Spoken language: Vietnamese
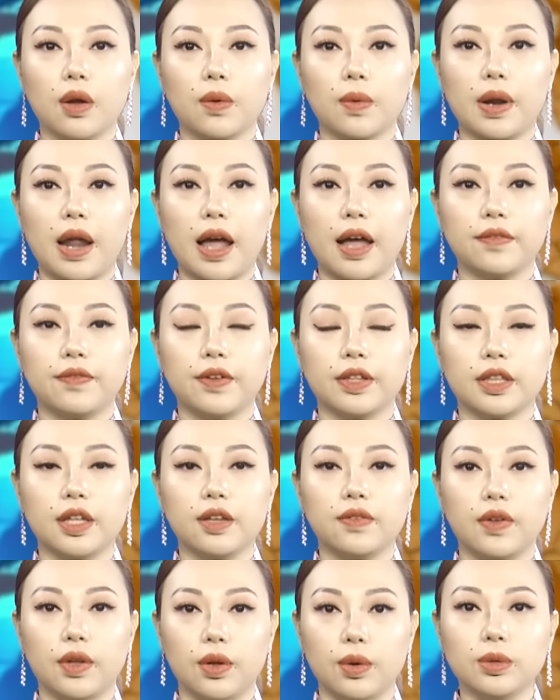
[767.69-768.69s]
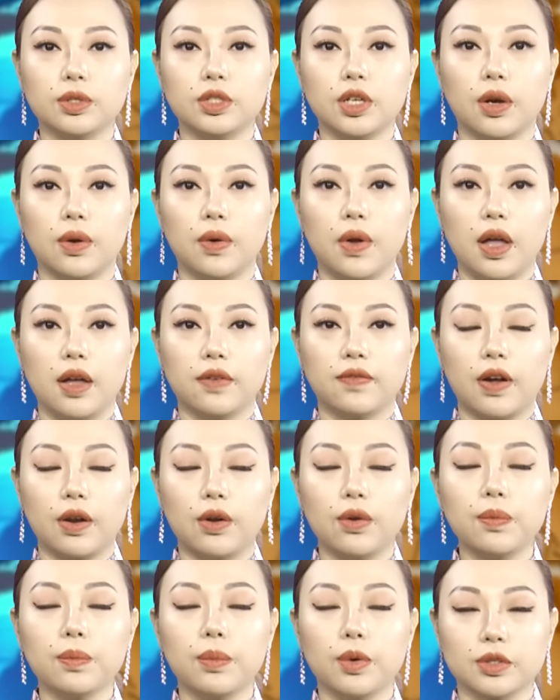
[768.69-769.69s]
của Đài Việt TV Úc Châu vào
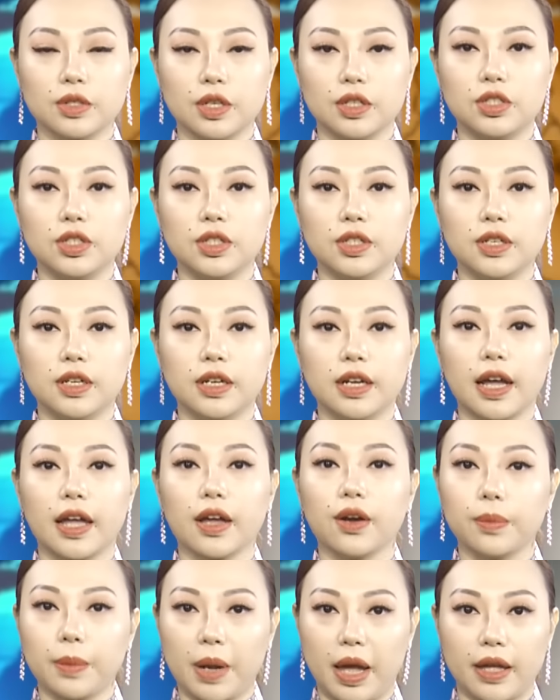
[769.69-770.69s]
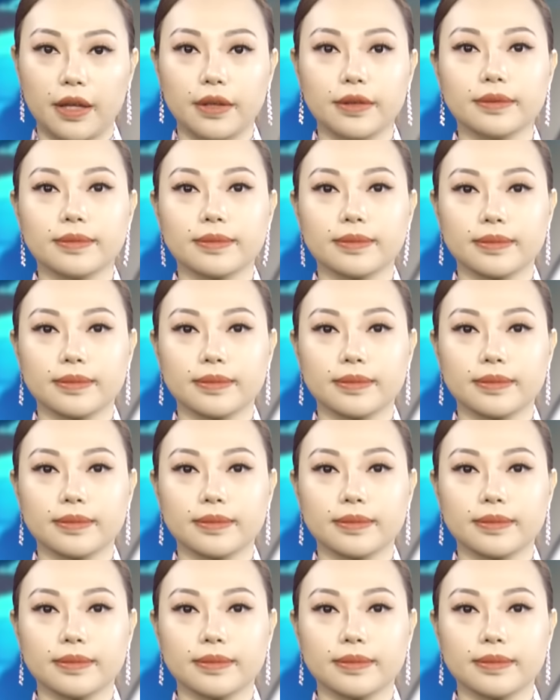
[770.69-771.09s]
lúc 1 giờ trưa ngày hôm nay.